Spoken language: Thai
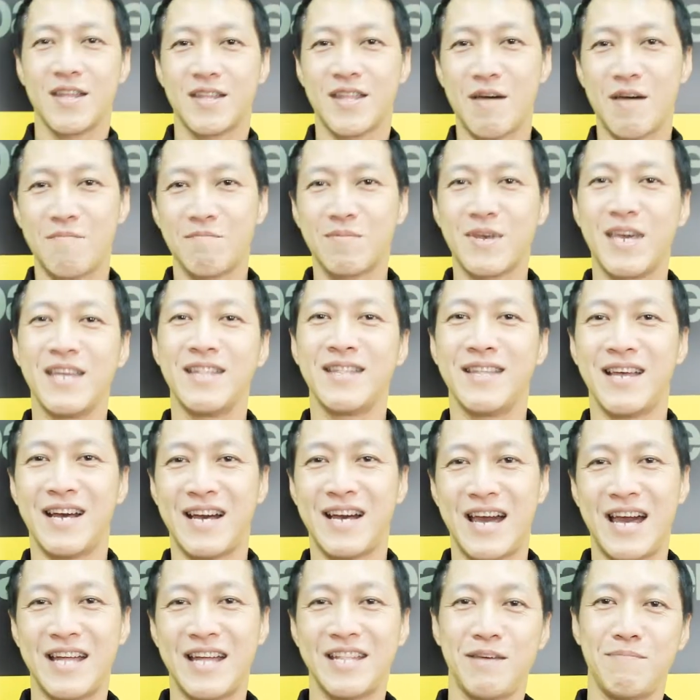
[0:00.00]
ทำกินอะ
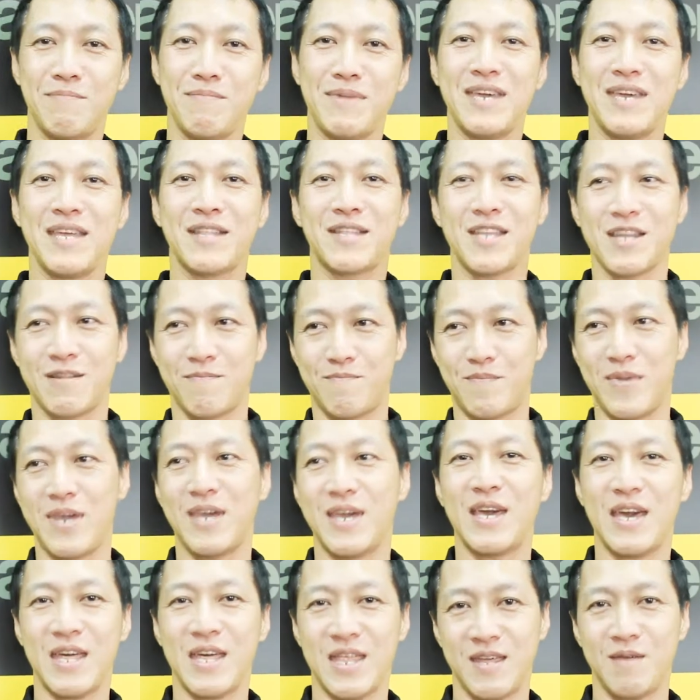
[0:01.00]
คาเดมี่ติดปี
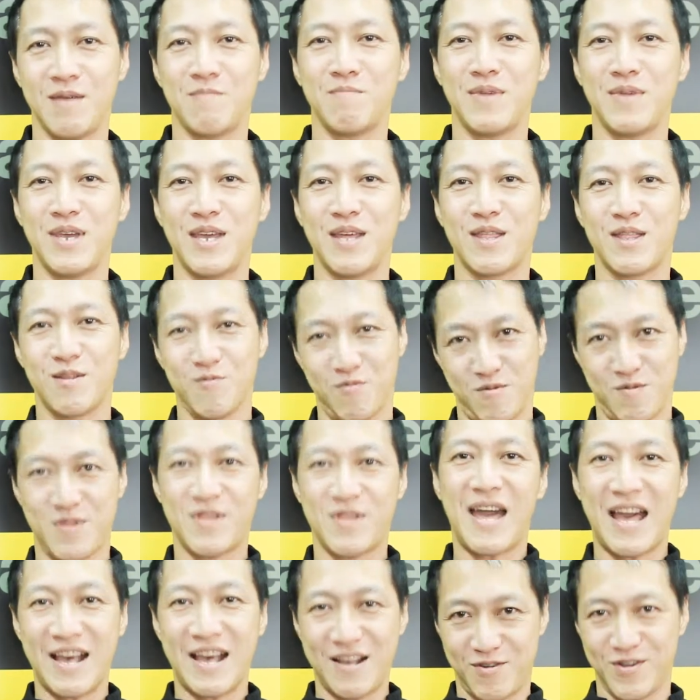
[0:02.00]
ก SME สู่
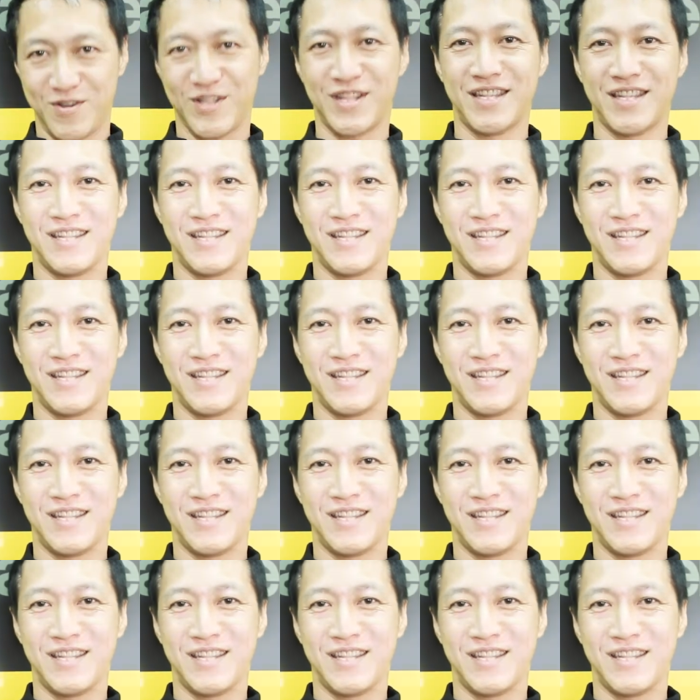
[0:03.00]
สากล